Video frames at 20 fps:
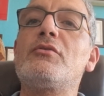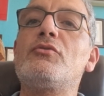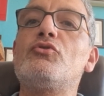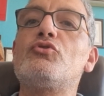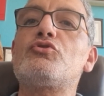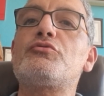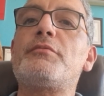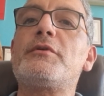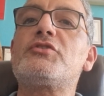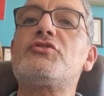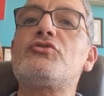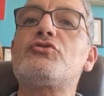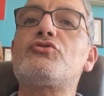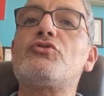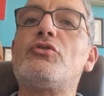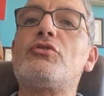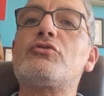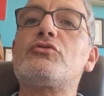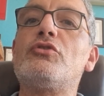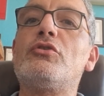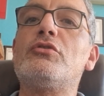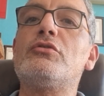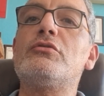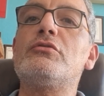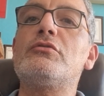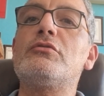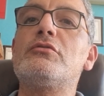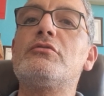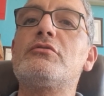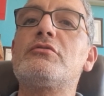Yüzbaşı
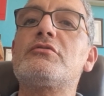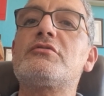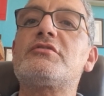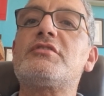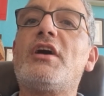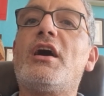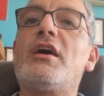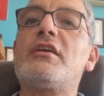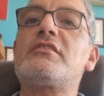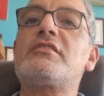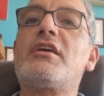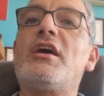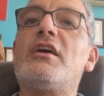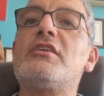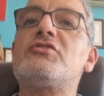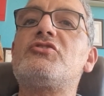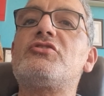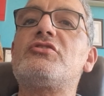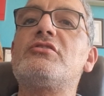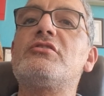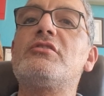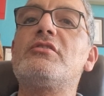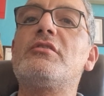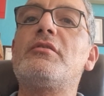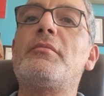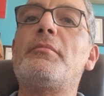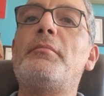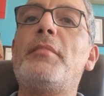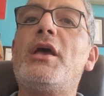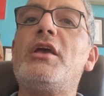sordu. Saat kaç?
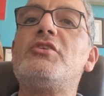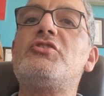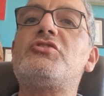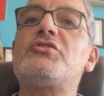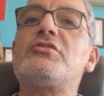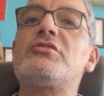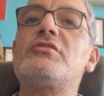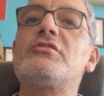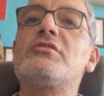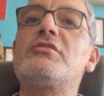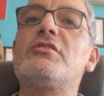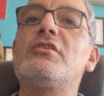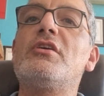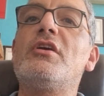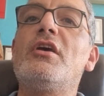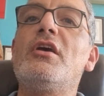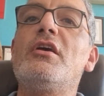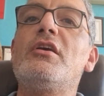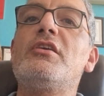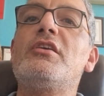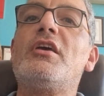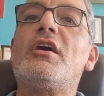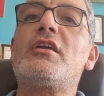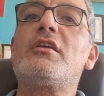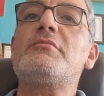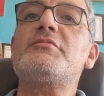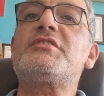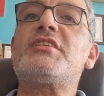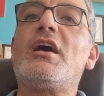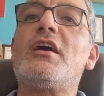Beş.
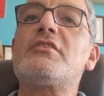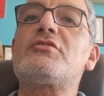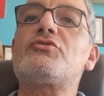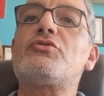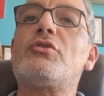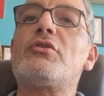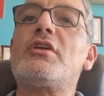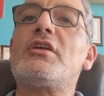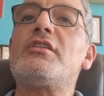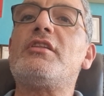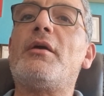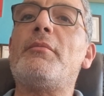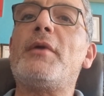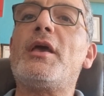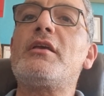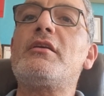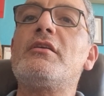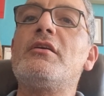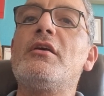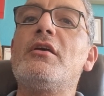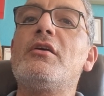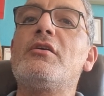Yarım saat sonra demek